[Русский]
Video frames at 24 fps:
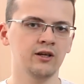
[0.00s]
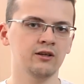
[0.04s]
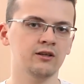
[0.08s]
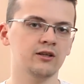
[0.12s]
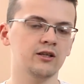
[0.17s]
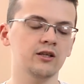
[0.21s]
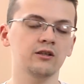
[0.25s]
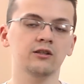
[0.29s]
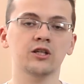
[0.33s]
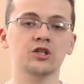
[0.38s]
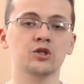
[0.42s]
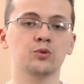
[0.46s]

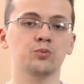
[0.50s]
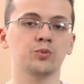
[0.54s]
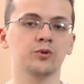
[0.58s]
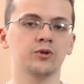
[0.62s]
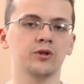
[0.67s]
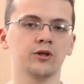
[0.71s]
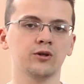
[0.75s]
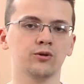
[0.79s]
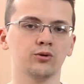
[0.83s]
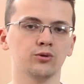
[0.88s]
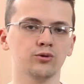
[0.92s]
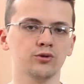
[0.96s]
и даже под
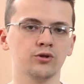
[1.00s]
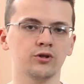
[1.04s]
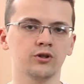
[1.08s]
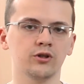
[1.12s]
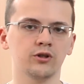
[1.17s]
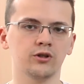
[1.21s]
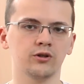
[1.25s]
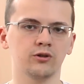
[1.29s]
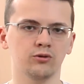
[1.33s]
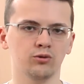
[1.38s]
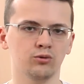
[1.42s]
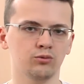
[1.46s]

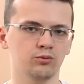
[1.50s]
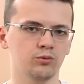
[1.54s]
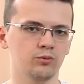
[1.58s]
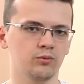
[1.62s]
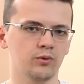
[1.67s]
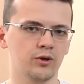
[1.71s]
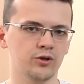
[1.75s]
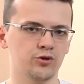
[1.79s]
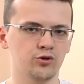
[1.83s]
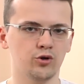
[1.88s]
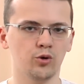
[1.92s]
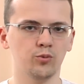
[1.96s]
нагрузкой, ну,
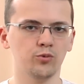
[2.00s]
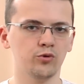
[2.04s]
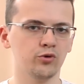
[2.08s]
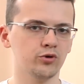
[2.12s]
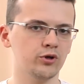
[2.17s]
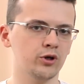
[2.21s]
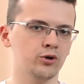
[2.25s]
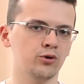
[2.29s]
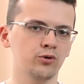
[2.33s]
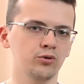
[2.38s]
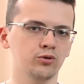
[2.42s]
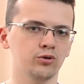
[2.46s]
особого
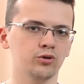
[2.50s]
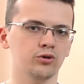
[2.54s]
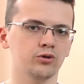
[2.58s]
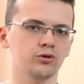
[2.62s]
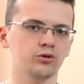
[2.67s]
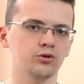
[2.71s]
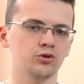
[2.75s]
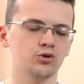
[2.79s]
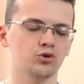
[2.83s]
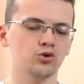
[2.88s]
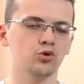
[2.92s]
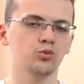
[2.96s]

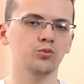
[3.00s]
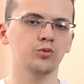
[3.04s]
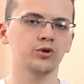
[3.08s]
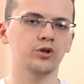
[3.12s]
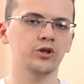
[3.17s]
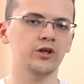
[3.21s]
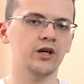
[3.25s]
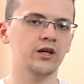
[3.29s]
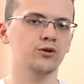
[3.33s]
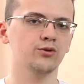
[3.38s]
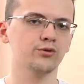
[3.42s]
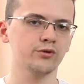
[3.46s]
какого-то шума
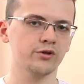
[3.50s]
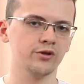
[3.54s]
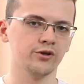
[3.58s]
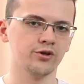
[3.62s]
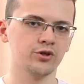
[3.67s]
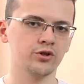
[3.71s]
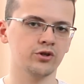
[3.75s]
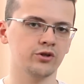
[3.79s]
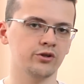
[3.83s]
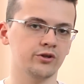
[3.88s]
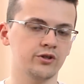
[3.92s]
я не услышал.